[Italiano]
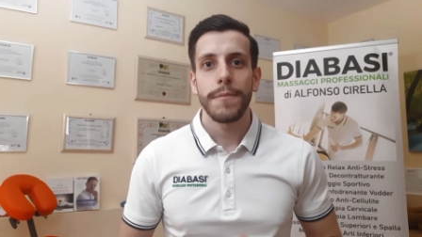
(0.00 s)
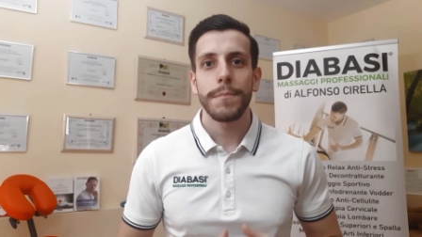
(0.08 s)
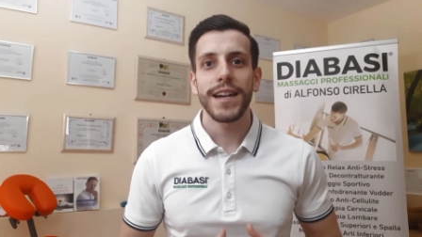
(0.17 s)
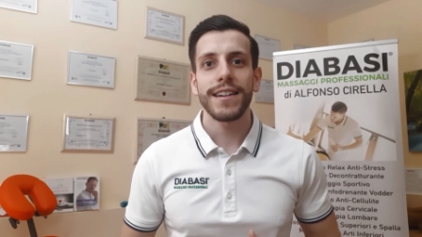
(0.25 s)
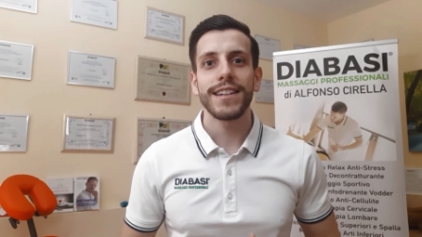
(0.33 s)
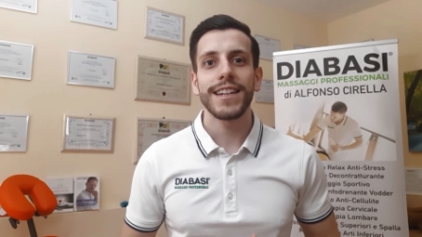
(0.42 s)

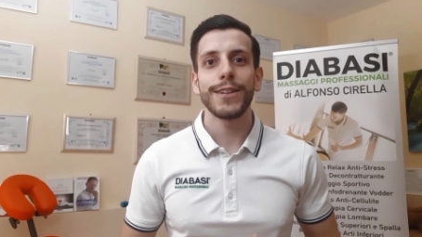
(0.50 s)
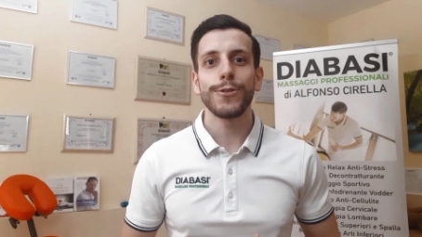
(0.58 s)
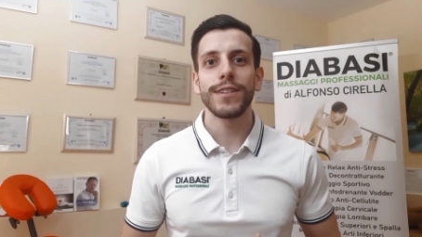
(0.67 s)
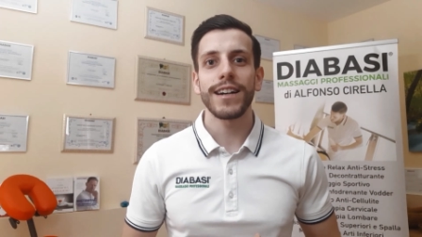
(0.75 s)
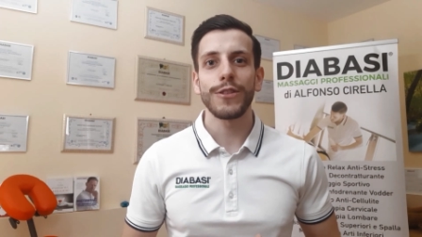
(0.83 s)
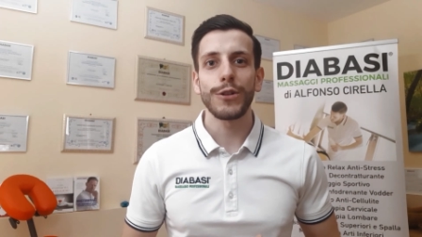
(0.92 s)
Mi ha arricchito
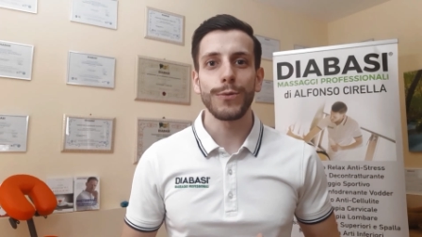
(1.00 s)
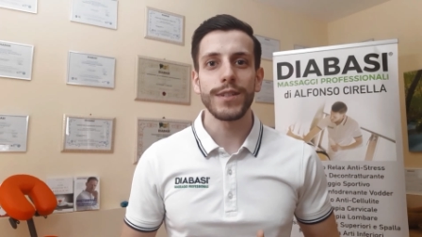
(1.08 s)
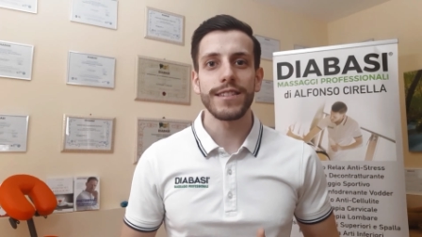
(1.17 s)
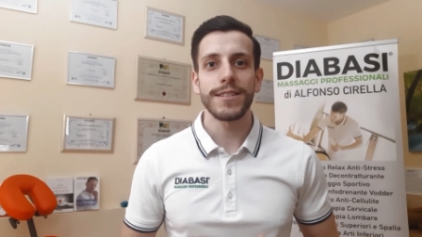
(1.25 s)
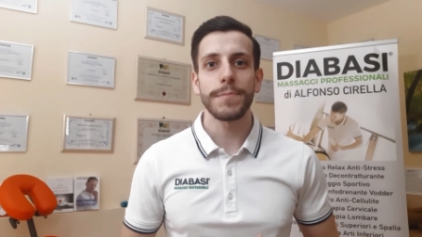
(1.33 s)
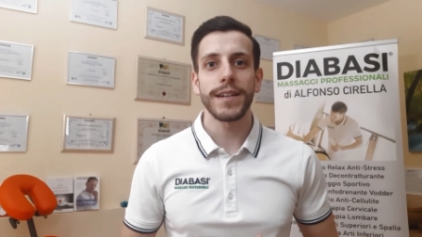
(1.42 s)
tanto
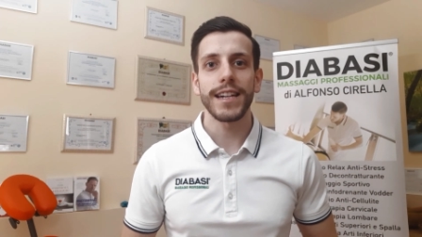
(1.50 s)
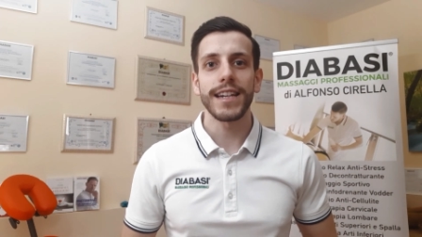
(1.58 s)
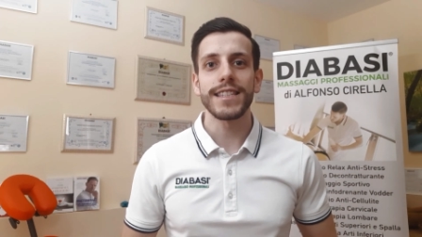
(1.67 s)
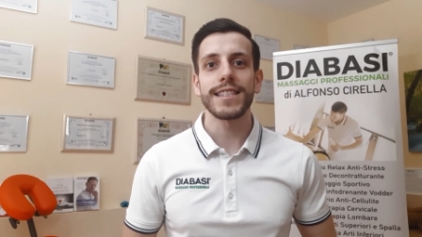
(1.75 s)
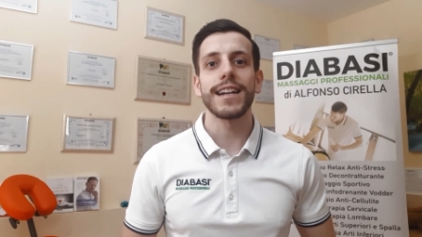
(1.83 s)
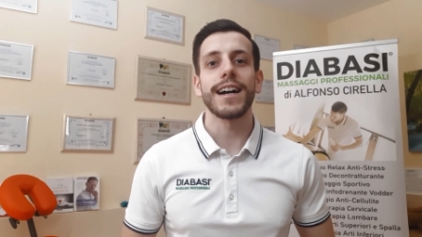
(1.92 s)
questa
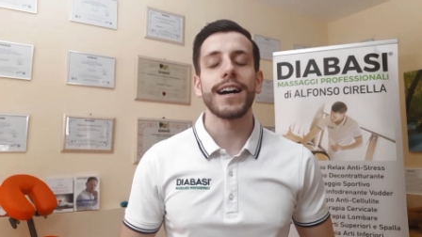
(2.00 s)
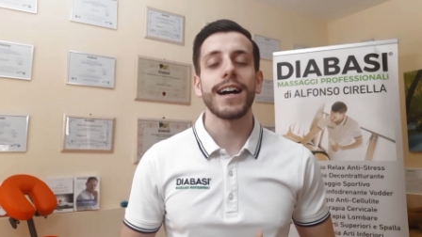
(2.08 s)
esperienza,